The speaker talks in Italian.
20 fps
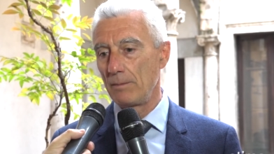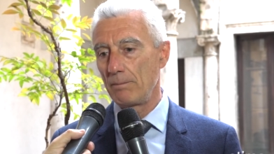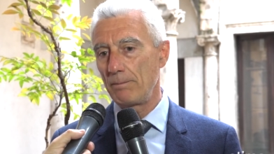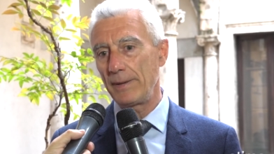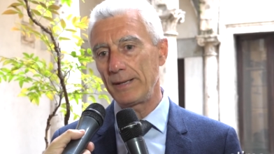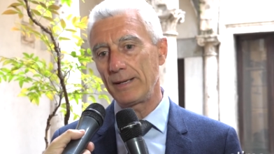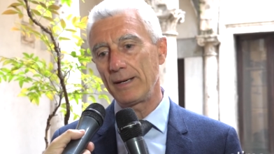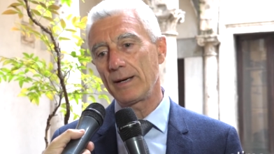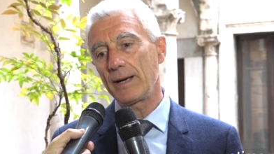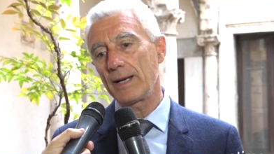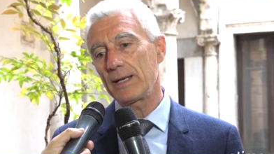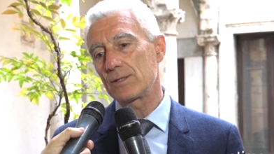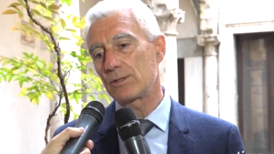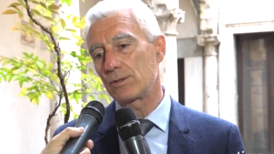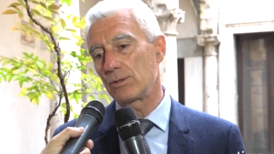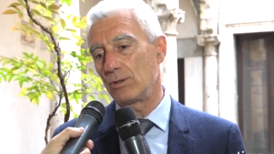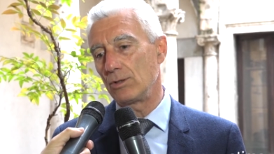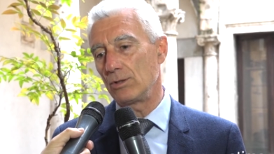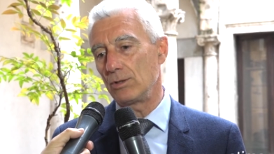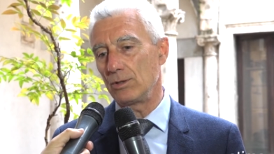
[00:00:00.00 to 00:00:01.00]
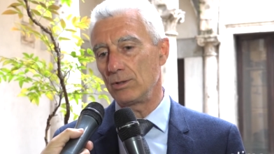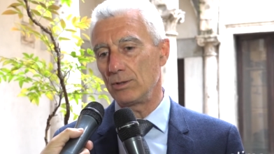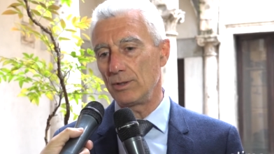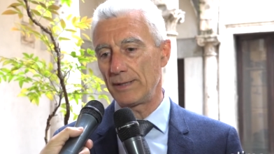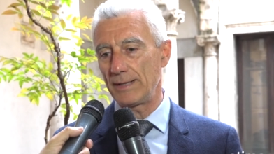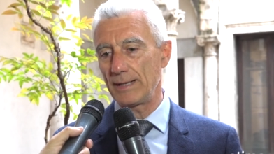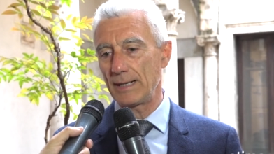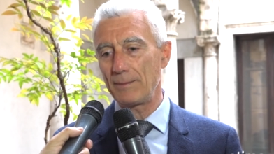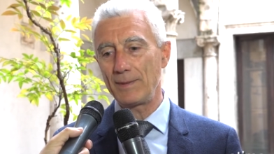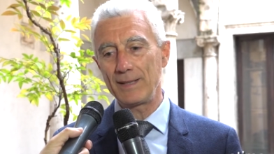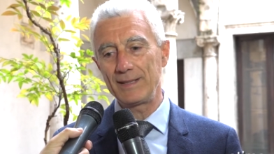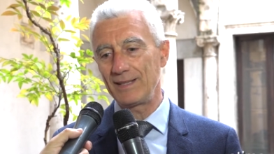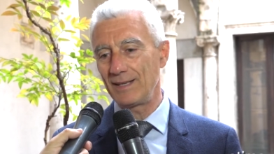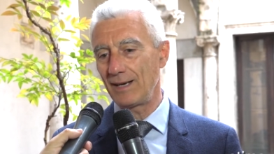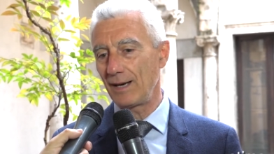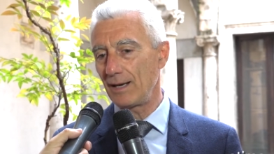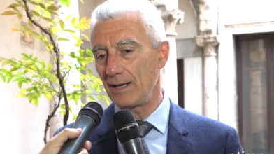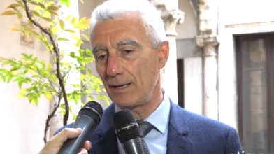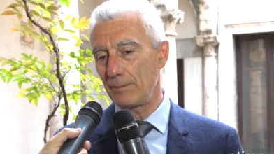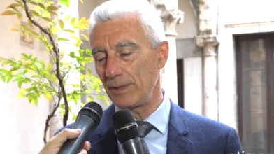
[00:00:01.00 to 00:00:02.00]
Per il resto chiaramente
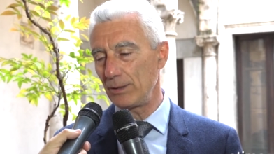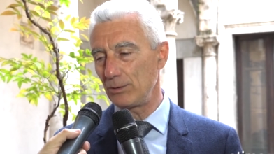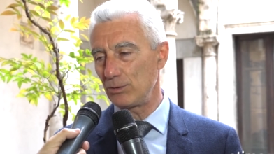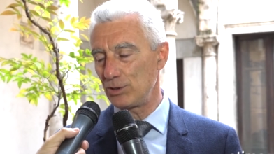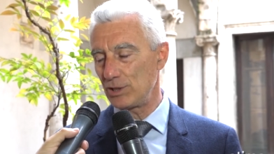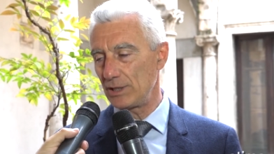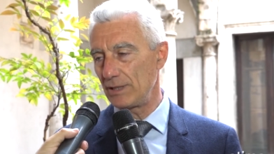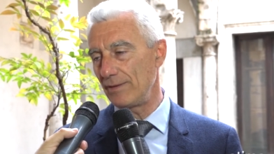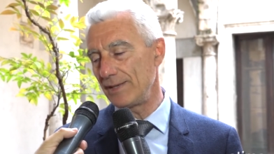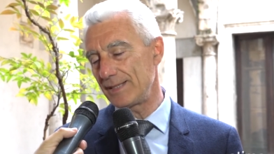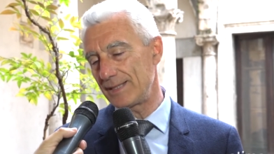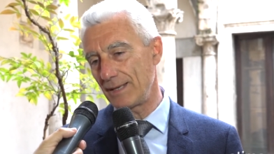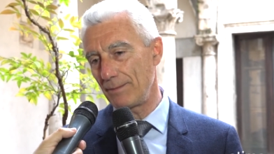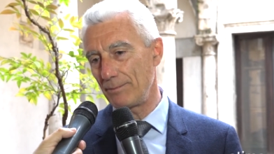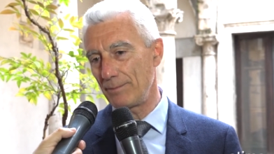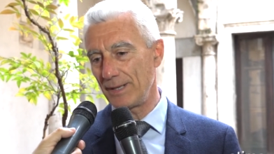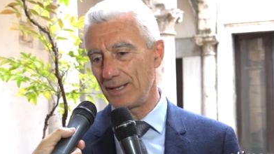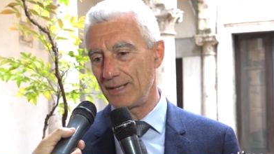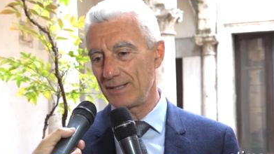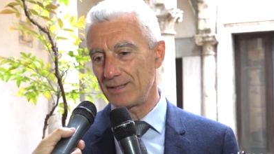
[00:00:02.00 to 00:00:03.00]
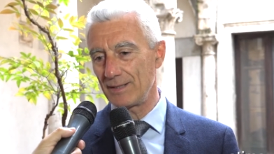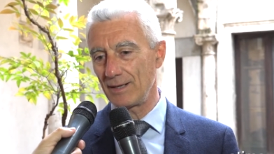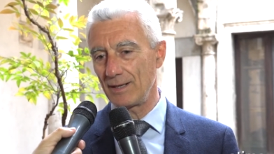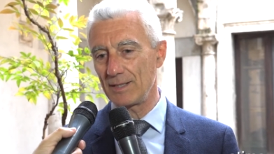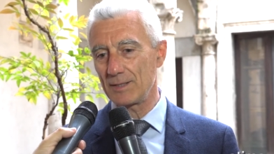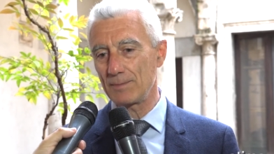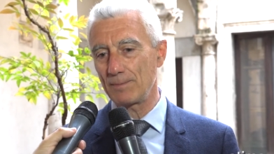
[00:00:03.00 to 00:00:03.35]
l'allenamento ci deve sempre essere alle